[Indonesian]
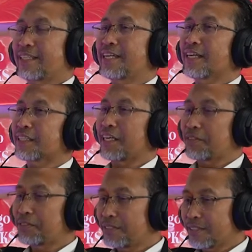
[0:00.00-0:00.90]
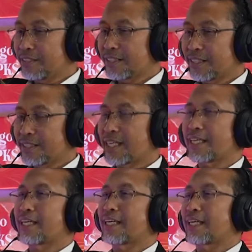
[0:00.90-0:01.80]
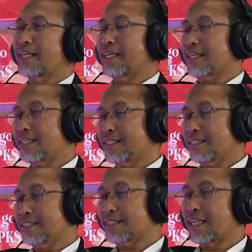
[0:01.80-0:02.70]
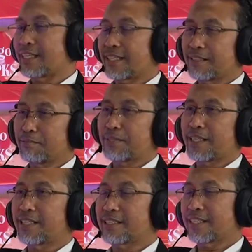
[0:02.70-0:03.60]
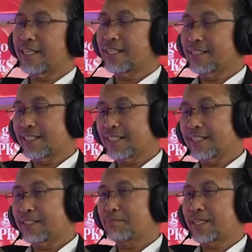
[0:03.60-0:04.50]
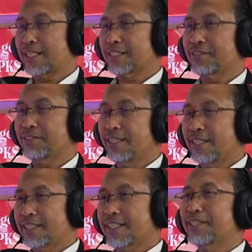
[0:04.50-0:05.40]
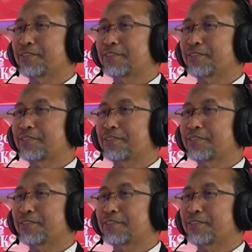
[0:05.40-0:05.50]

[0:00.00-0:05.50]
tiga tahun ya, saya saling bergantian dengan ada pengasuh. Saya